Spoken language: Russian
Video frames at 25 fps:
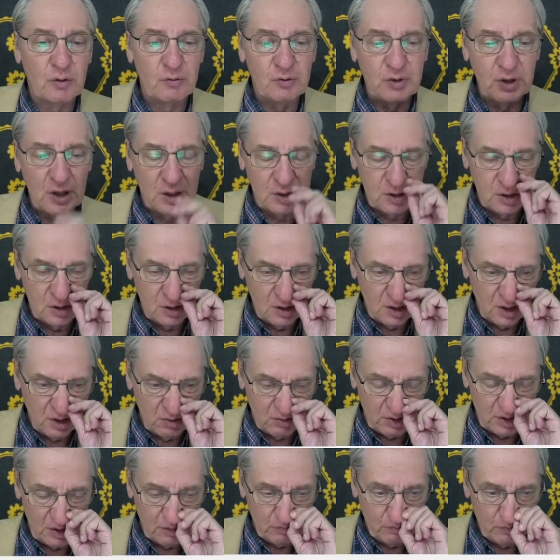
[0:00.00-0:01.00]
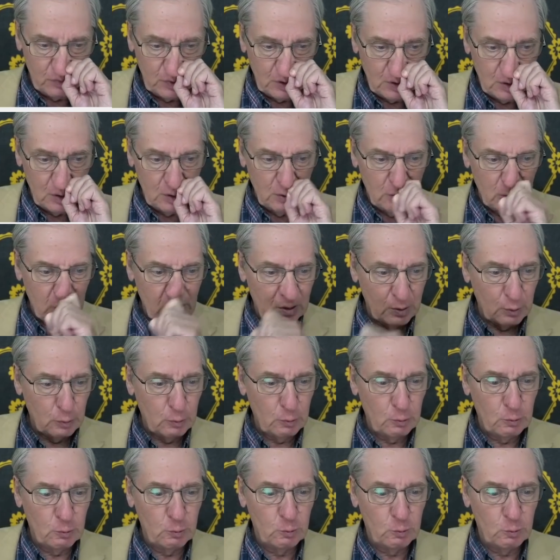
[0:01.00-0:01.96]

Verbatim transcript: взять nd2. Э,